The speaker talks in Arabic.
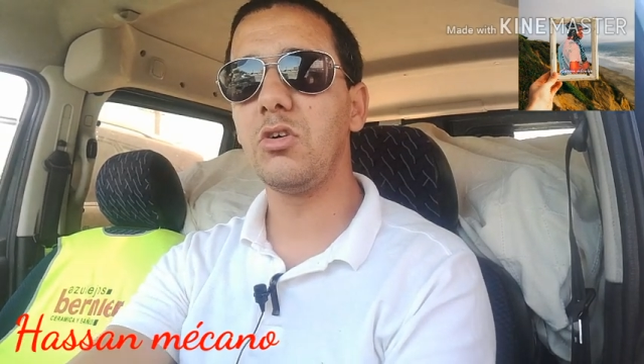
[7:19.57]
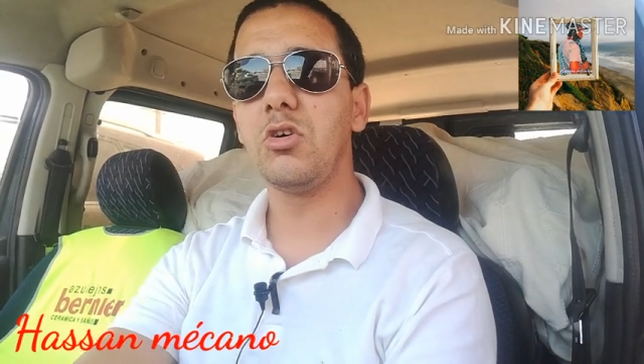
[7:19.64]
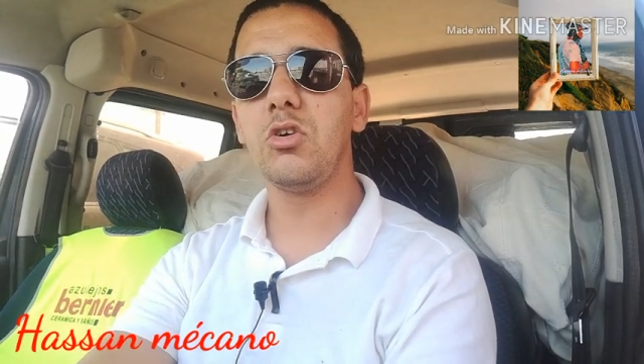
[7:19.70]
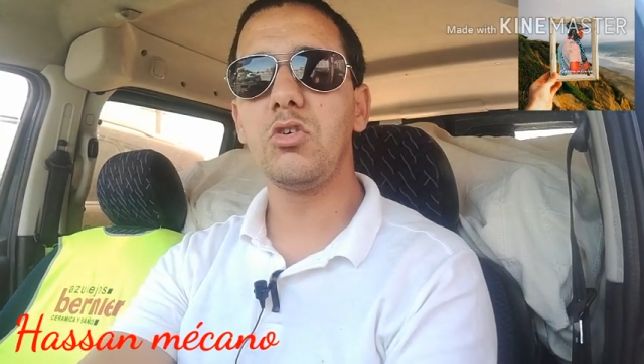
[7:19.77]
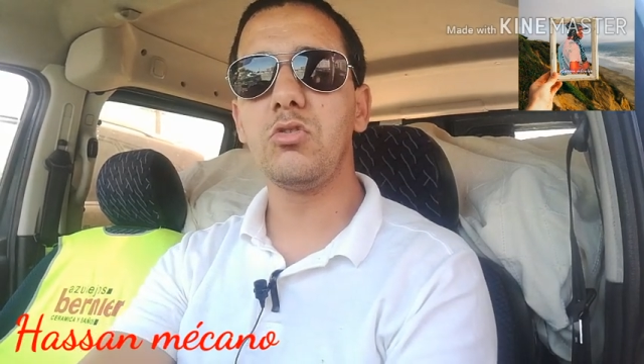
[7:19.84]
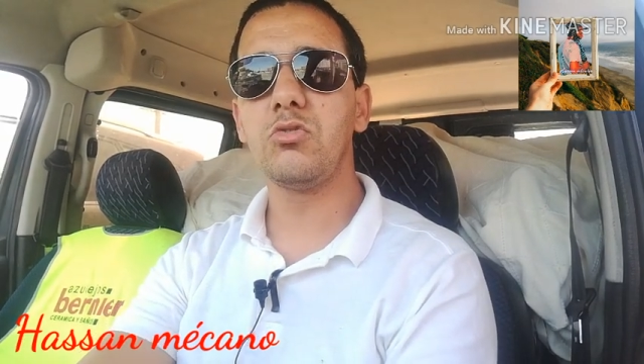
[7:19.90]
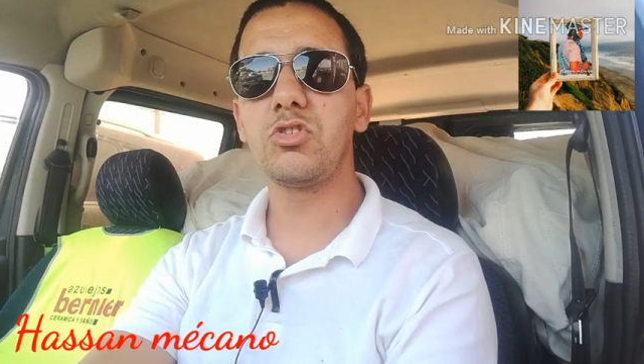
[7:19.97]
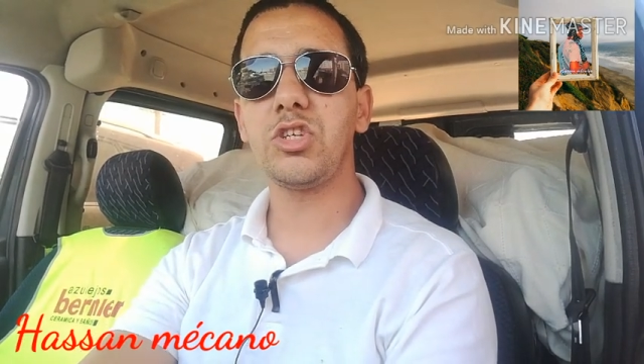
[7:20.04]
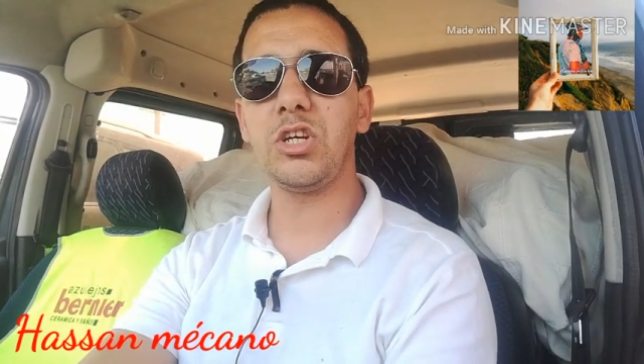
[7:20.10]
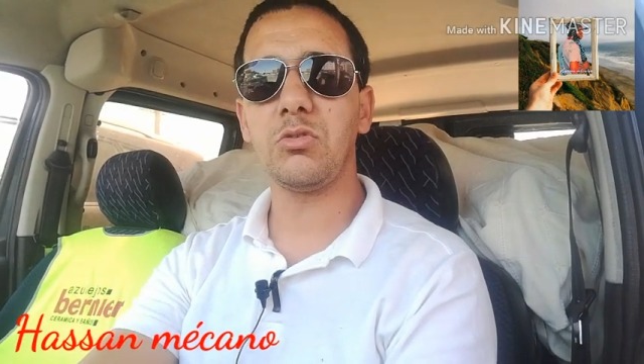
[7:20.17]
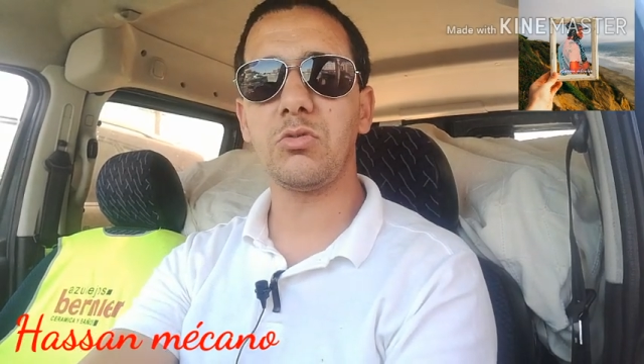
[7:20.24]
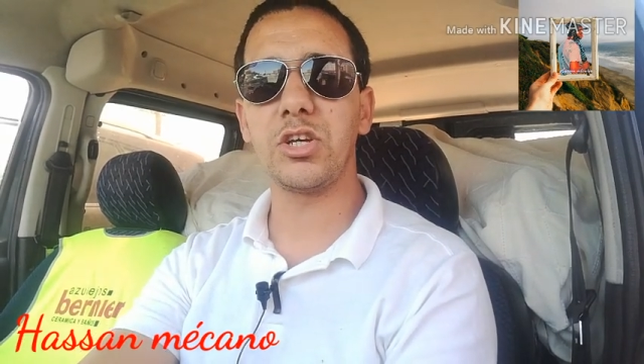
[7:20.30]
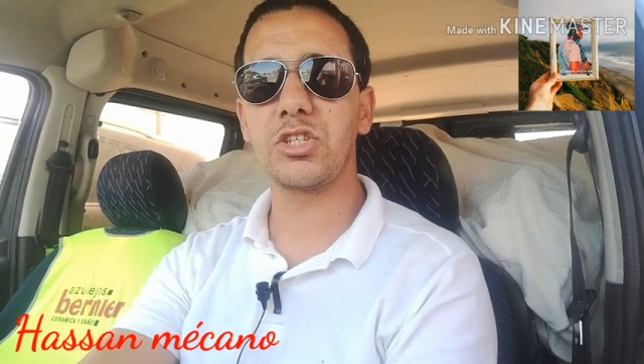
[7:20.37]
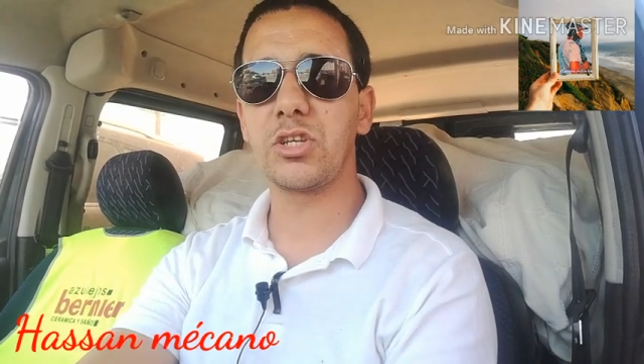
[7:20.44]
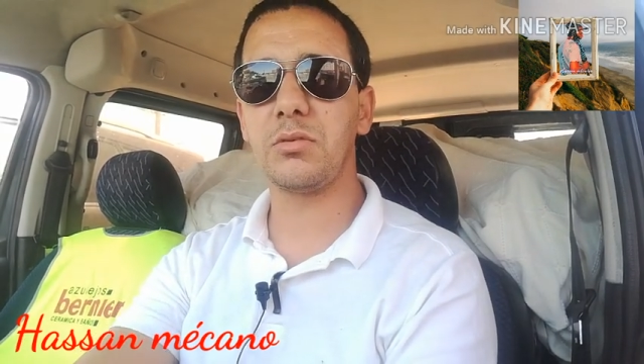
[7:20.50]
وشي حوايج
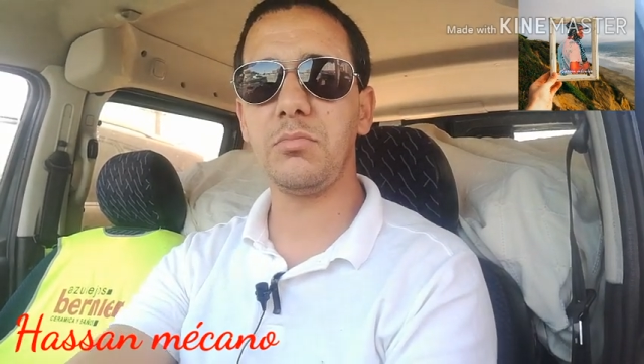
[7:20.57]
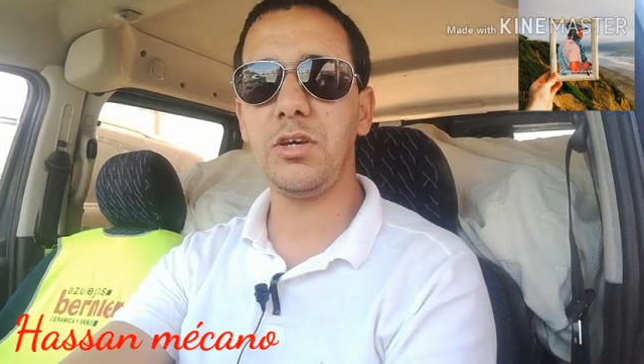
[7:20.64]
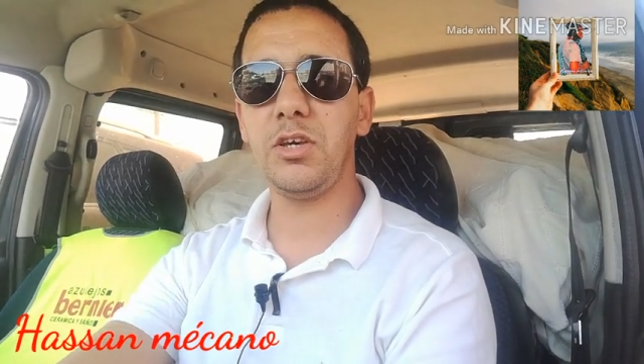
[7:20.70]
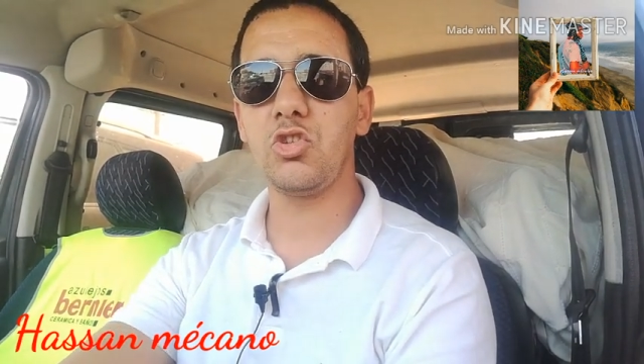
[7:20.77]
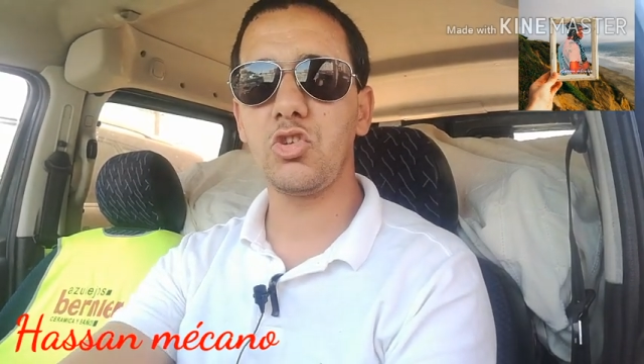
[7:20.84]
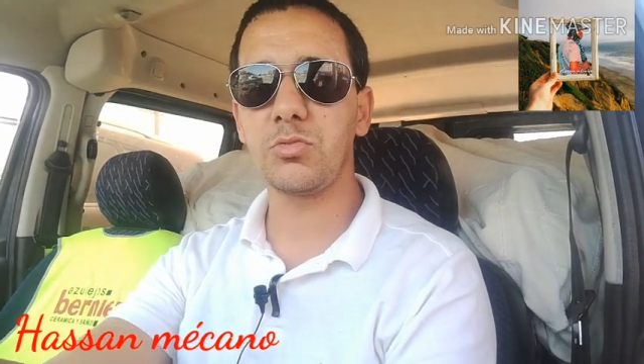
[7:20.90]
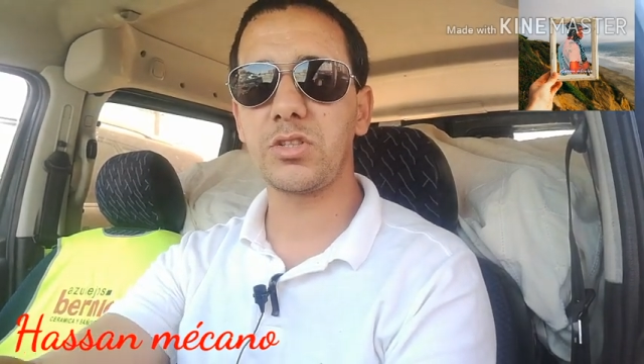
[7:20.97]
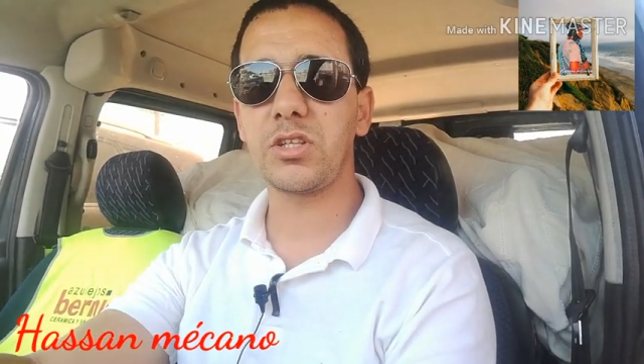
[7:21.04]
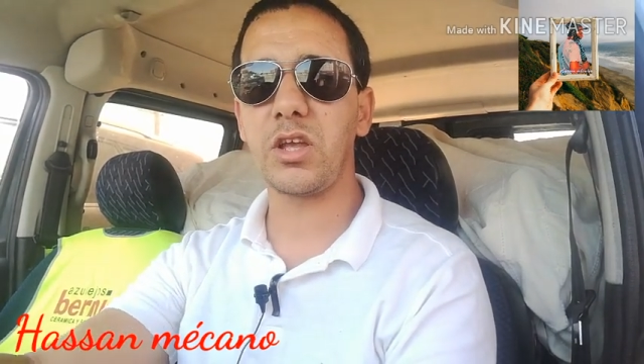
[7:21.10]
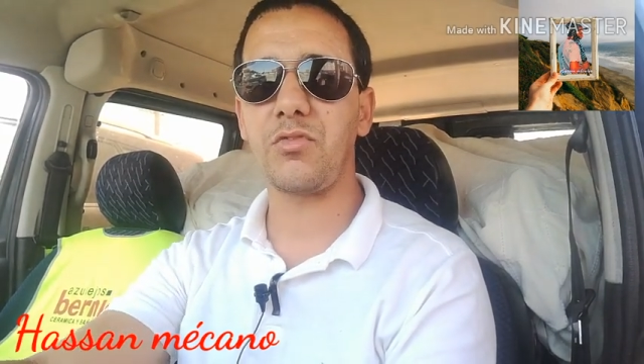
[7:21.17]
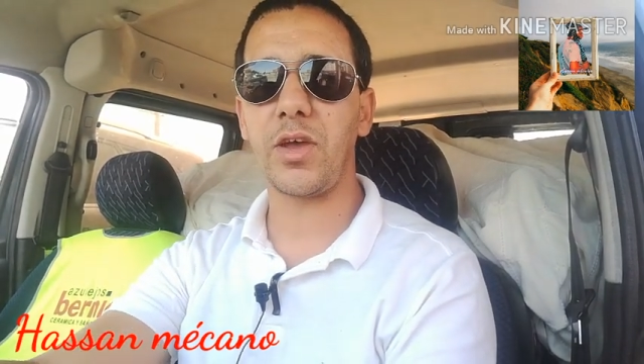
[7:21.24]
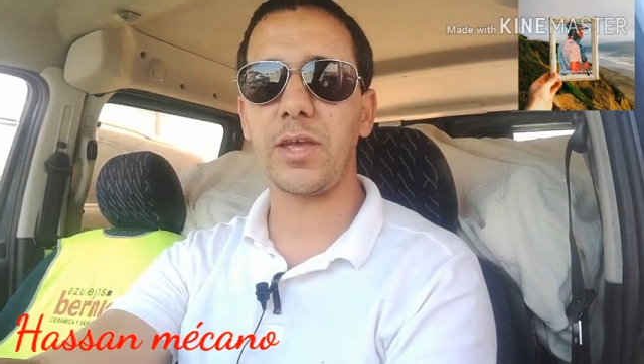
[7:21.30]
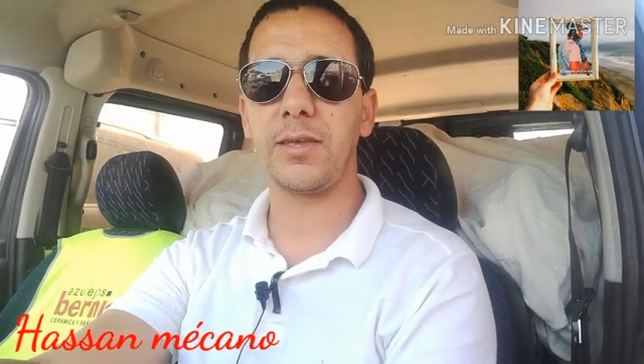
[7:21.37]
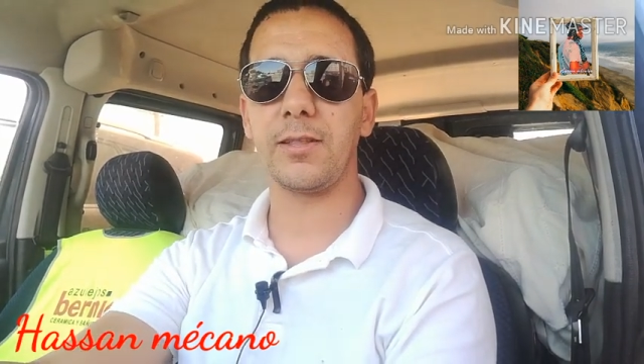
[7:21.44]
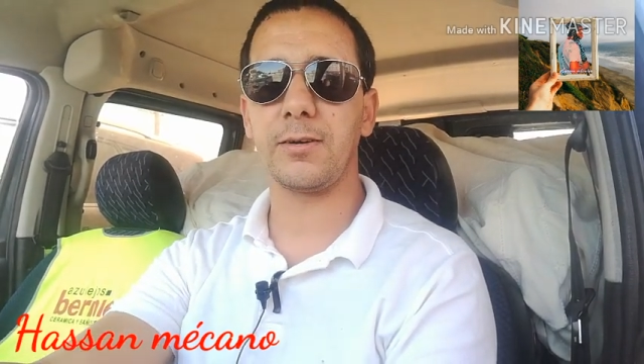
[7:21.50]
ما عندهم حتى فائده